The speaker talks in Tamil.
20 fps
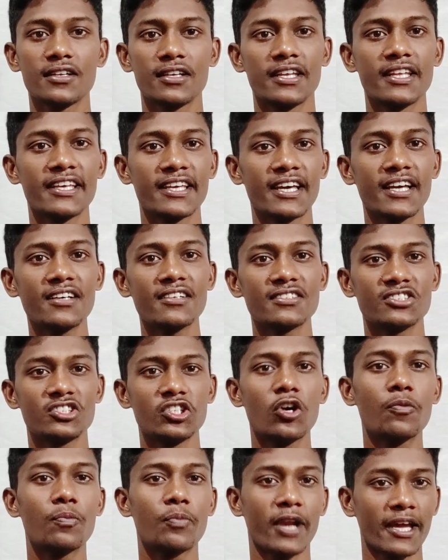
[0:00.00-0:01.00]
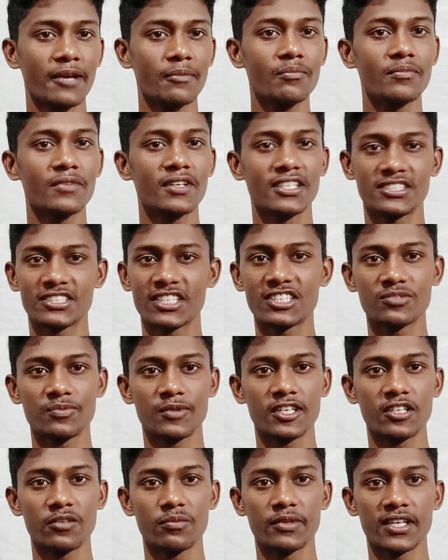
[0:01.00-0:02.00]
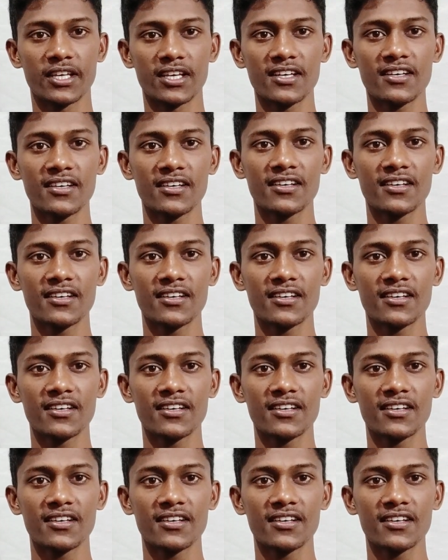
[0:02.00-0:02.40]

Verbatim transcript: நீங்கள் ஜியோ ப்ரைம் ரீசார்ஜ் பண்ணியிருப்பீங்க